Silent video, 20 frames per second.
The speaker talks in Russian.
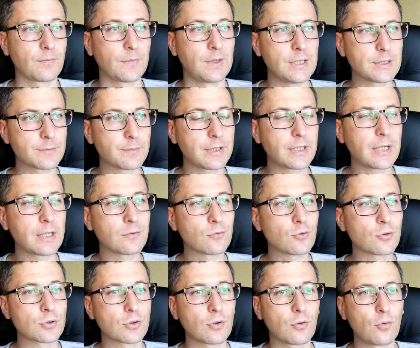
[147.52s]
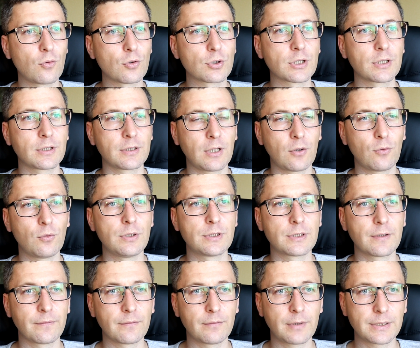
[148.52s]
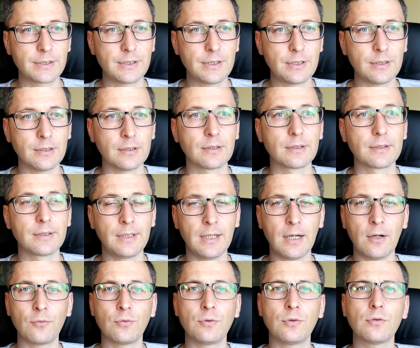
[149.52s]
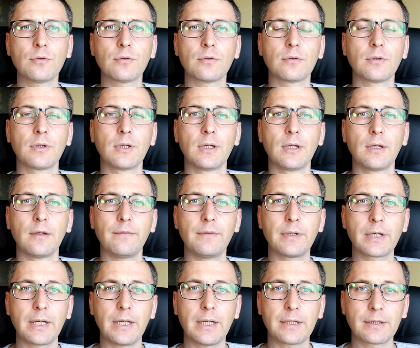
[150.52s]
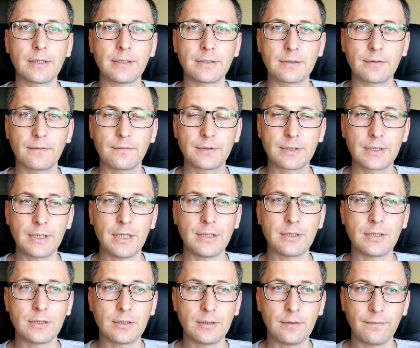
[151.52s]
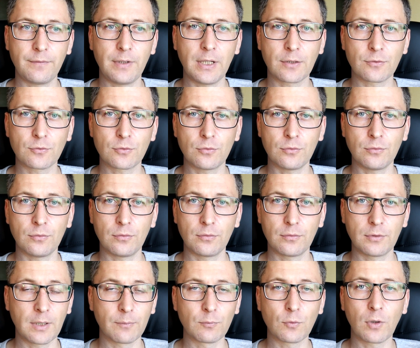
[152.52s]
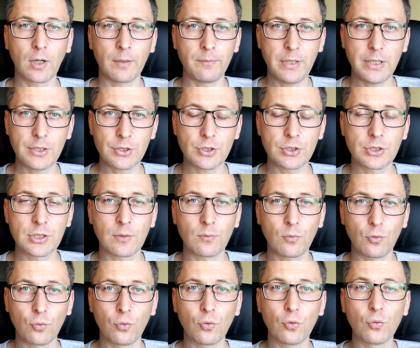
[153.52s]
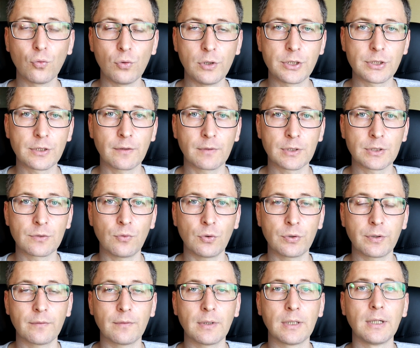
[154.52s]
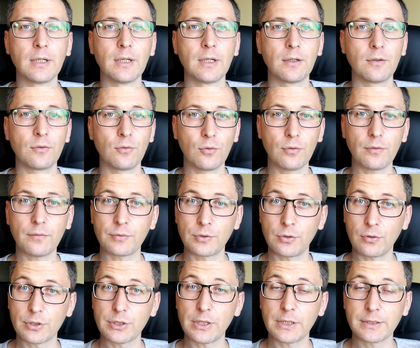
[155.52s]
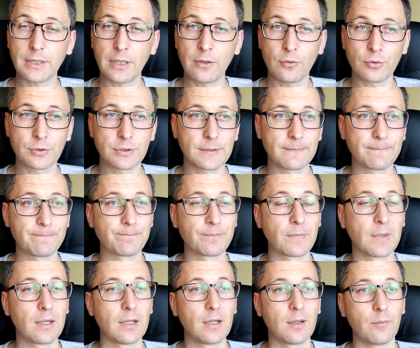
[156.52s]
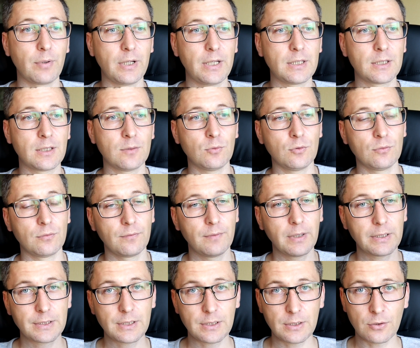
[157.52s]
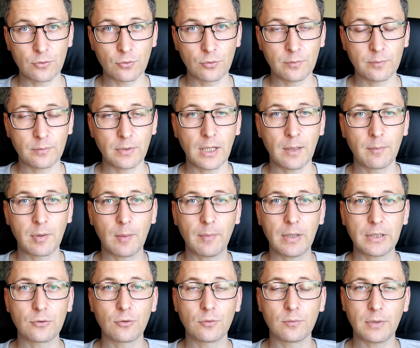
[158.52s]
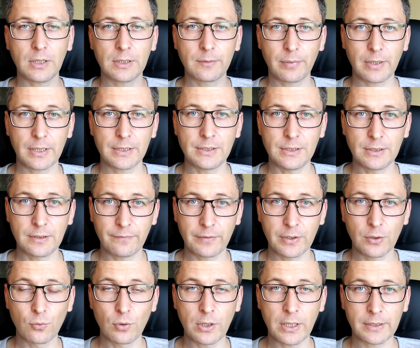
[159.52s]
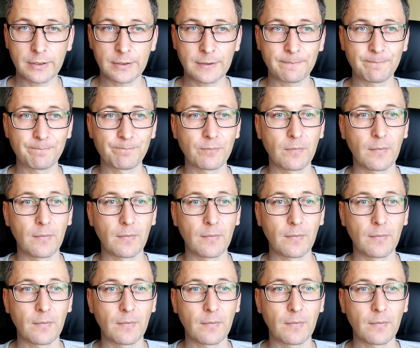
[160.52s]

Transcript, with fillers: Несмотря на то, что кошка находится в квартире, да, у нее вероятность встретить инфекцию намного меньше, чем у уличного животного, но все же остается. Поэтому вакцинируем, обрабатываем от паразитов регулярно,